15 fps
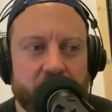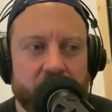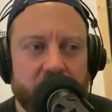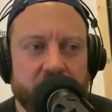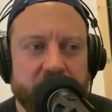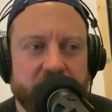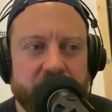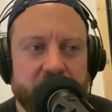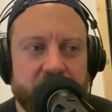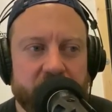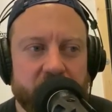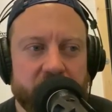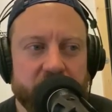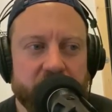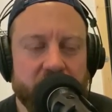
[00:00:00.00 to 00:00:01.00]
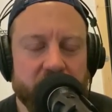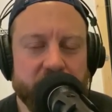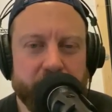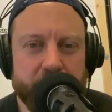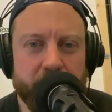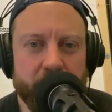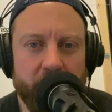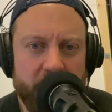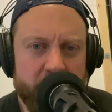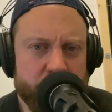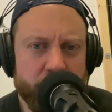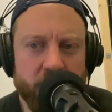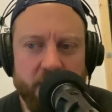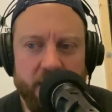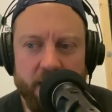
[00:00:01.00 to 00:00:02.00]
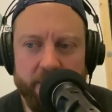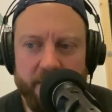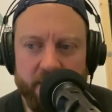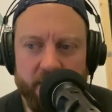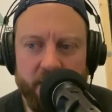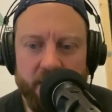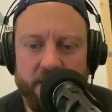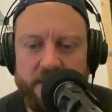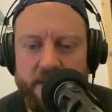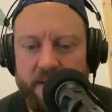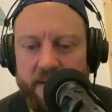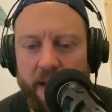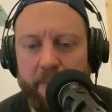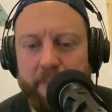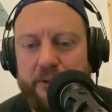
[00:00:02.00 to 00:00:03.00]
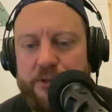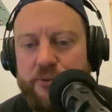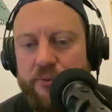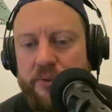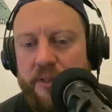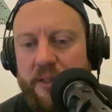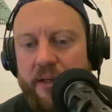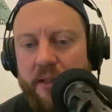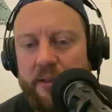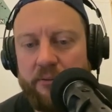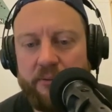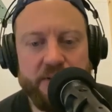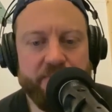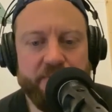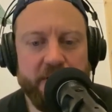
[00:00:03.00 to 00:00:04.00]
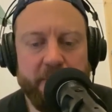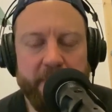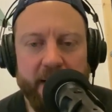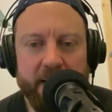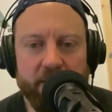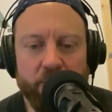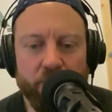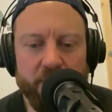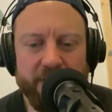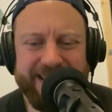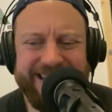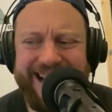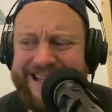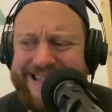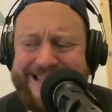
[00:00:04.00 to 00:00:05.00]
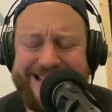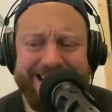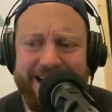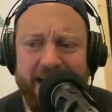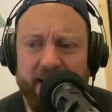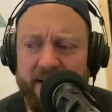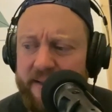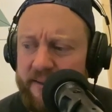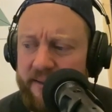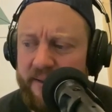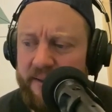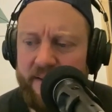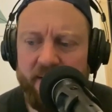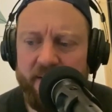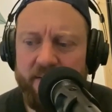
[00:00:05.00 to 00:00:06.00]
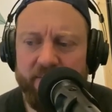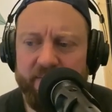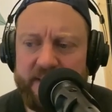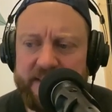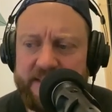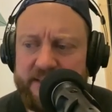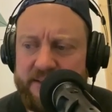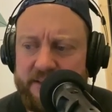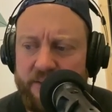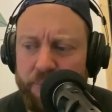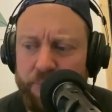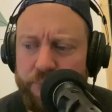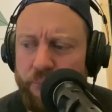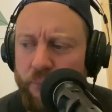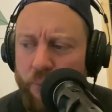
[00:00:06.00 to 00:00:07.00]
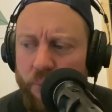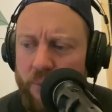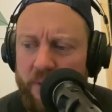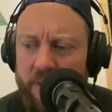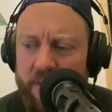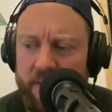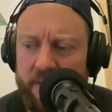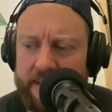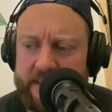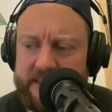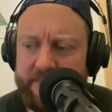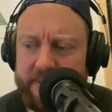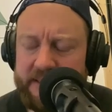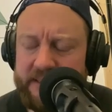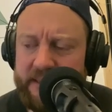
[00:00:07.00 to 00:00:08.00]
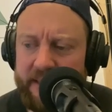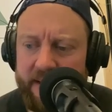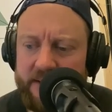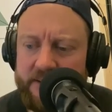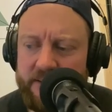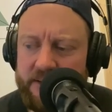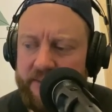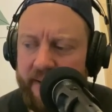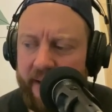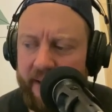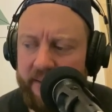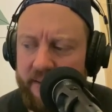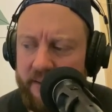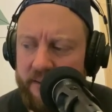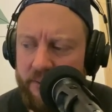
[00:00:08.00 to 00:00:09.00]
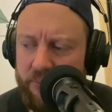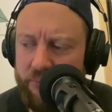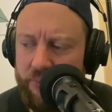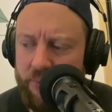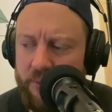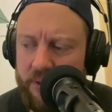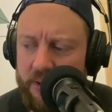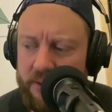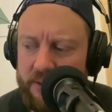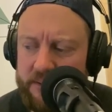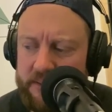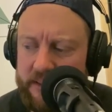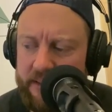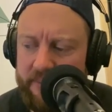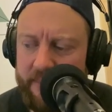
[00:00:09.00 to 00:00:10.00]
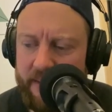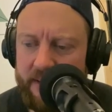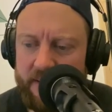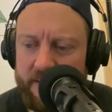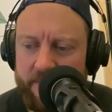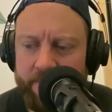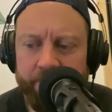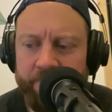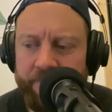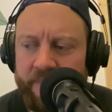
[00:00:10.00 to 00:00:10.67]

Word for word: an sich als, als Mensch auch gearbeitet hat, an ihrer Persönlichkeit. Und das finde ich beeindruckend. Ganz egal, was davor jetzt passiert ist und so weiter, davor ziehe ich meinen,